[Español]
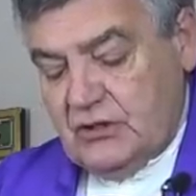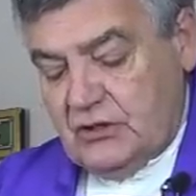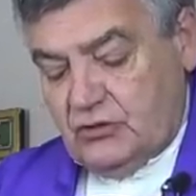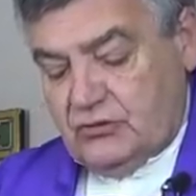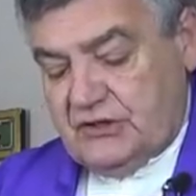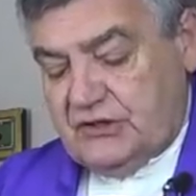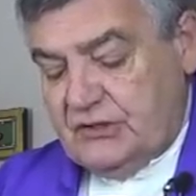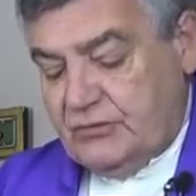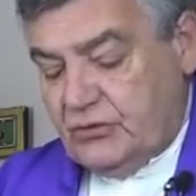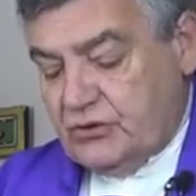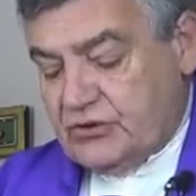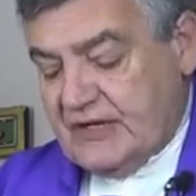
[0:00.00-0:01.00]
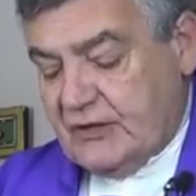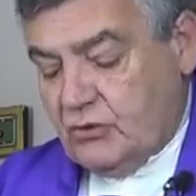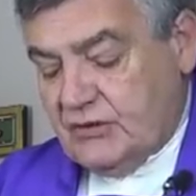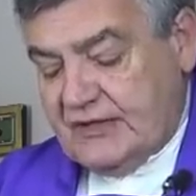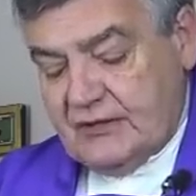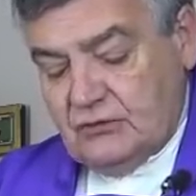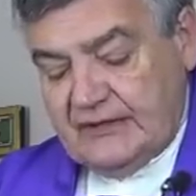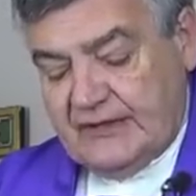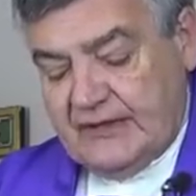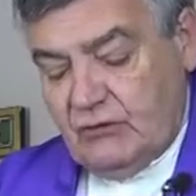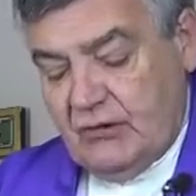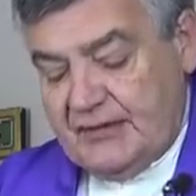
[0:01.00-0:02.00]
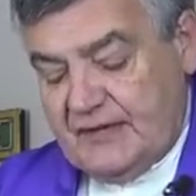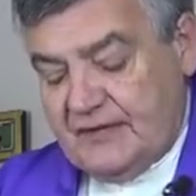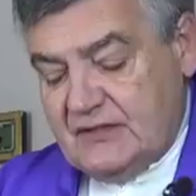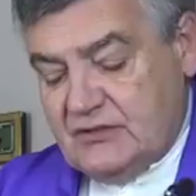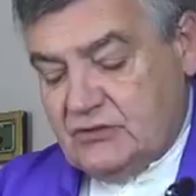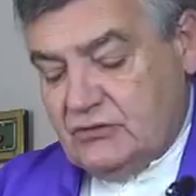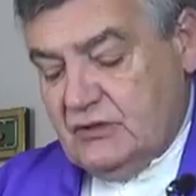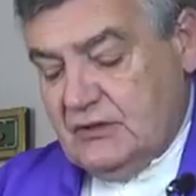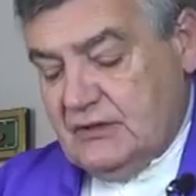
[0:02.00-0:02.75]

los discípulos se acordaron de que lo había dicho